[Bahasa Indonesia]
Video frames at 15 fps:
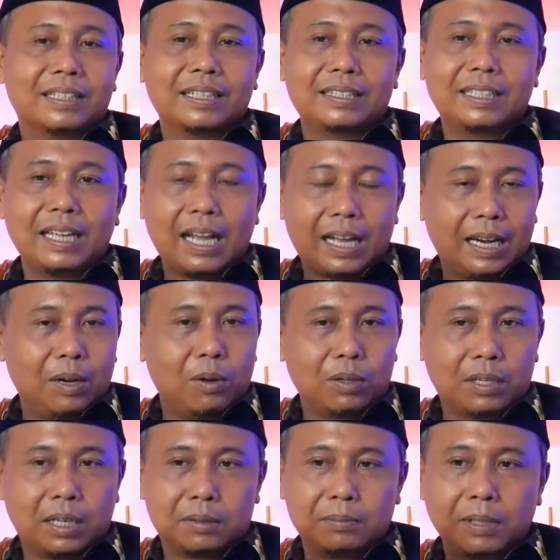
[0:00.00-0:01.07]
Ketika akan
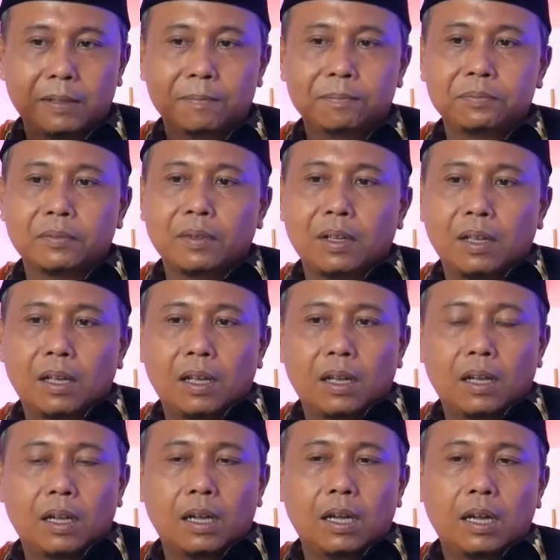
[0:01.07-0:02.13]
orgasme,
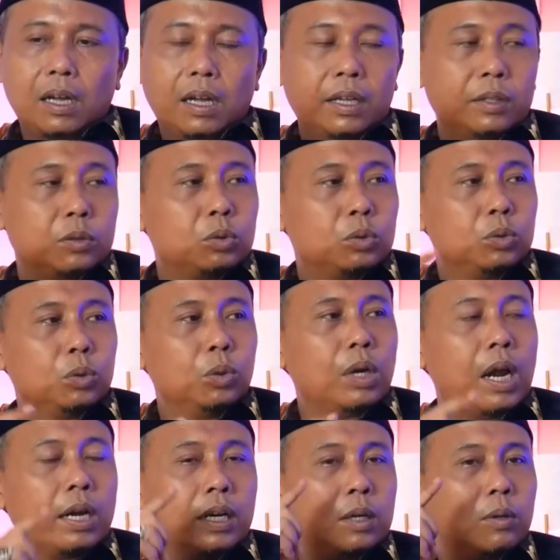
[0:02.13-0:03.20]
itu
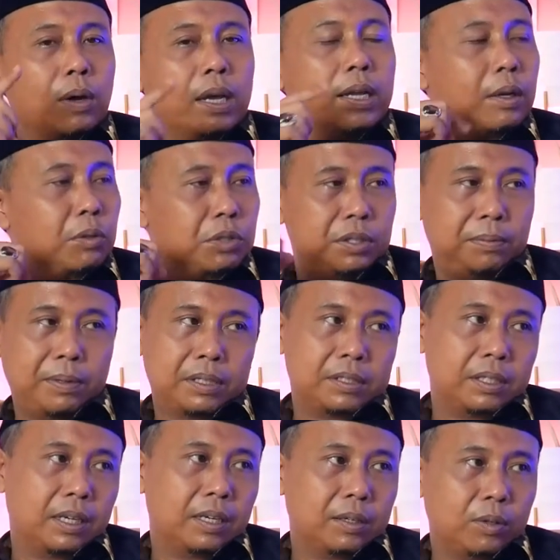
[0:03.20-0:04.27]
ada doa yang harus
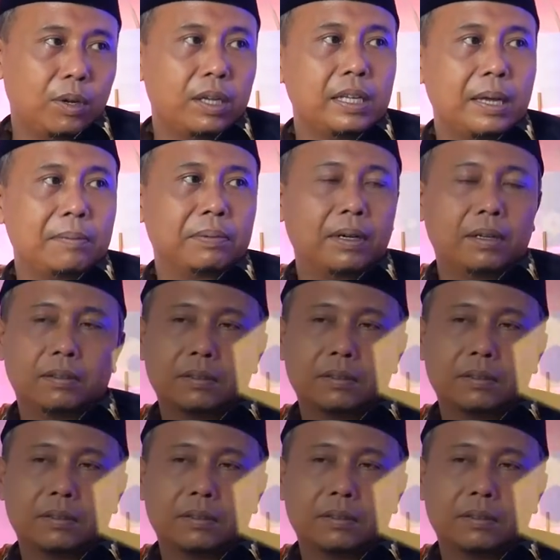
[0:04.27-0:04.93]
dibaca. Doanya apa?